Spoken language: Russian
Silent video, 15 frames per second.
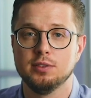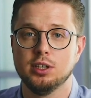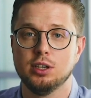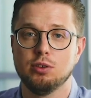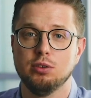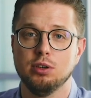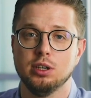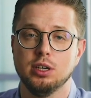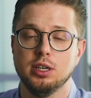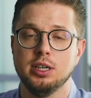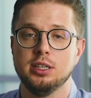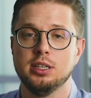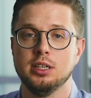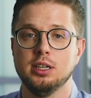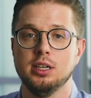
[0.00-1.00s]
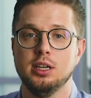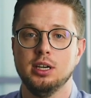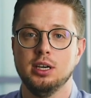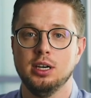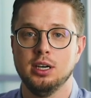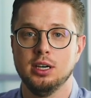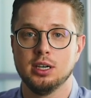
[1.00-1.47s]
Второе – это
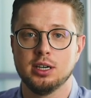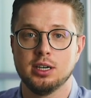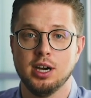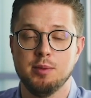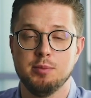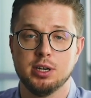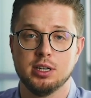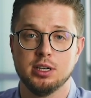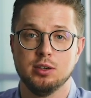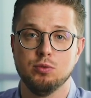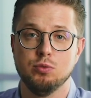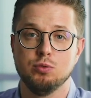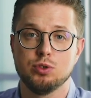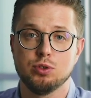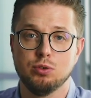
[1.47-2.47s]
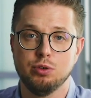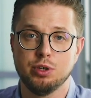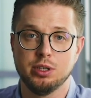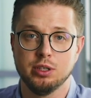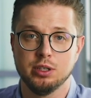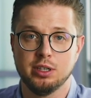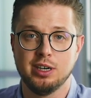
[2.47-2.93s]
а, камера
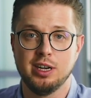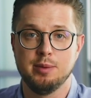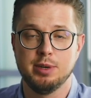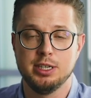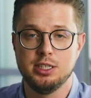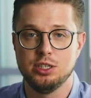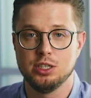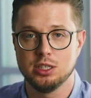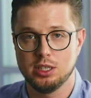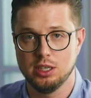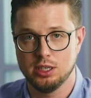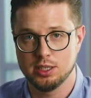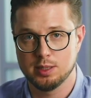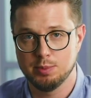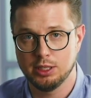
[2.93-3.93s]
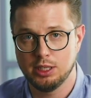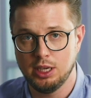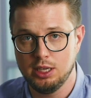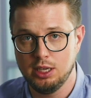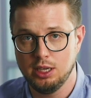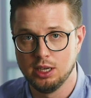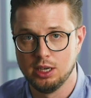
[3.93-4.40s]
ускоренных климатических
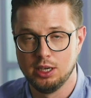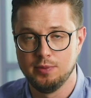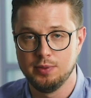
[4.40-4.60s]
испытаний.